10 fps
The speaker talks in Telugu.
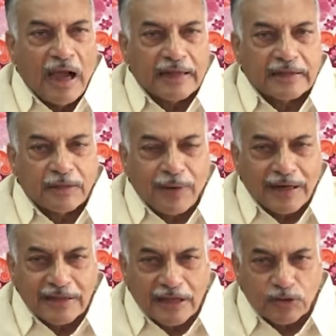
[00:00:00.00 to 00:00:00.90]
ఆ
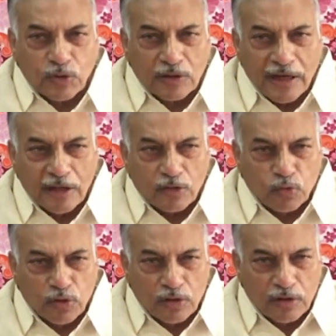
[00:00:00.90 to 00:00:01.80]
త్రిభాషా సూత్రాన్ని
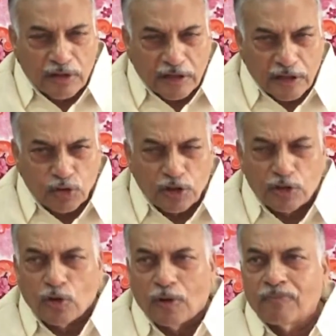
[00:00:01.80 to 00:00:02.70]

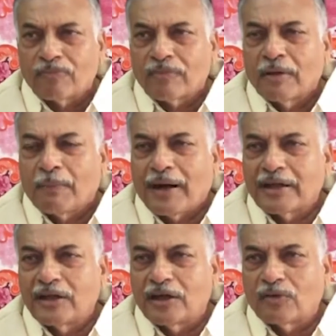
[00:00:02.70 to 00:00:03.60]
చిత్తశుద్ధితో
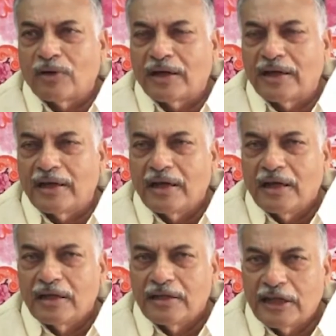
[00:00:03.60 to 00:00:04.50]
పాటించినటువంటి
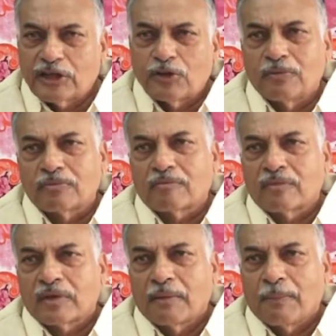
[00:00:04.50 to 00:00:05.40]
దేశం
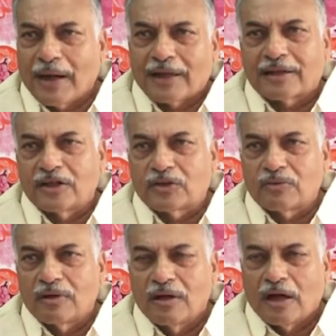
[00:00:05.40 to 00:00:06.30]
భారతదేశం
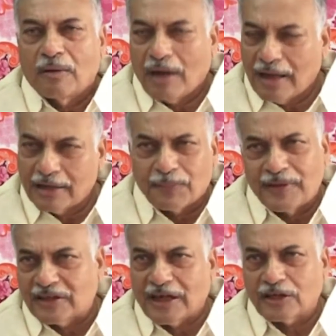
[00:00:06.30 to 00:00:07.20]

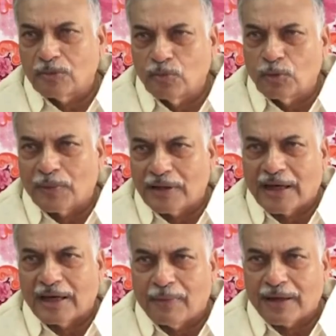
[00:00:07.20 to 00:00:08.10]
ఆంధ్రప్రదేశ్ రాష్ట్రం ముందు
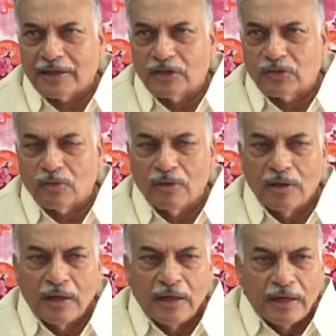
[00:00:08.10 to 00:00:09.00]
ప్రధానంగా భారతదేశంలో
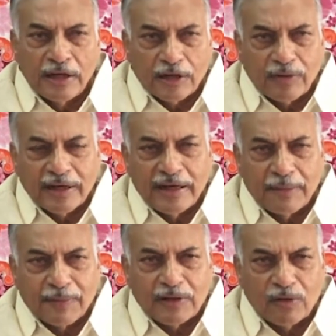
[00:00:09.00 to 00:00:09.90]
ఇటువంటి
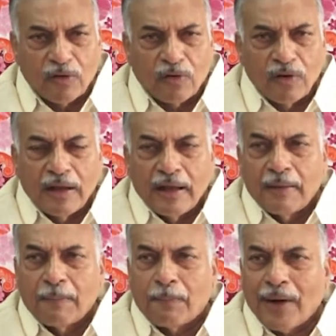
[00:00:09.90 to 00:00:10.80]
నేపథ్యంలో
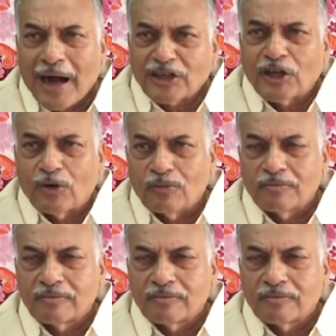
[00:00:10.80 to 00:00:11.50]
భాషలు